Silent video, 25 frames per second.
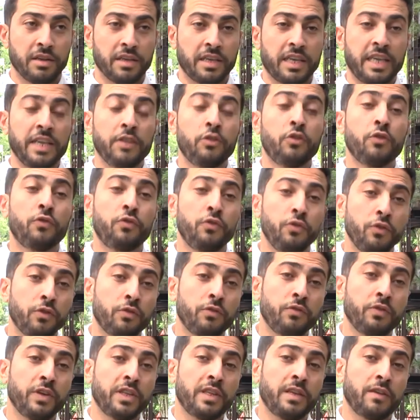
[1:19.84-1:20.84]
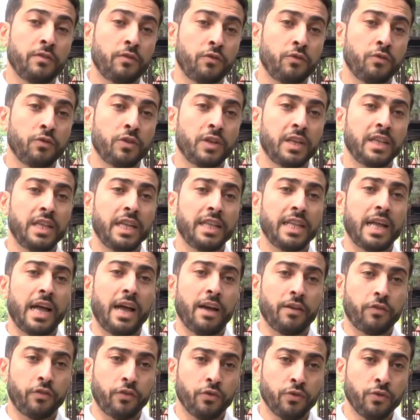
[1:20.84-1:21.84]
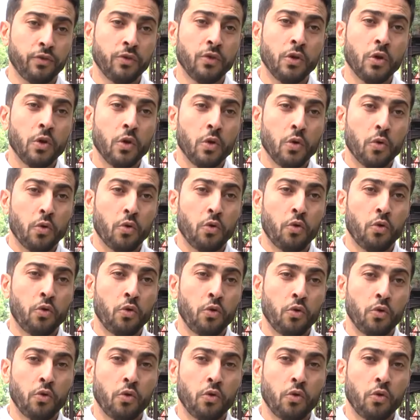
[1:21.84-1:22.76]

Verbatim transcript: qui est devenu en fait un centre d'attraction où